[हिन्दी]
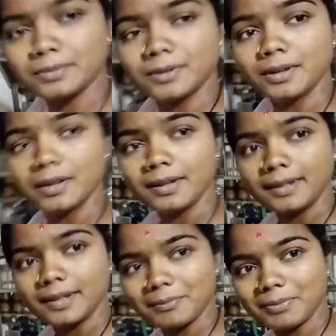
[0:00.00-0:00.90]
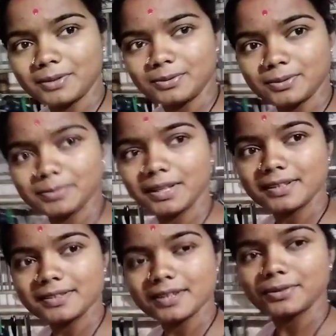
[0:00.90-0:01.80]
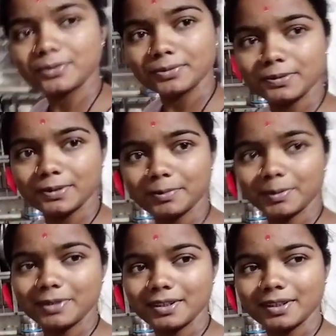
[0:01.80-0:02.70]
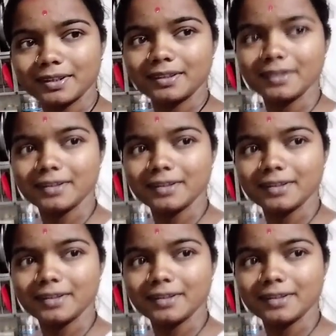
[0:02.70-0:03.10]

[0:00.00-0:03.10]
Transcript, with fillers: तो आज जाना है डायलिसिस तो डायलिसिस जाने के पहले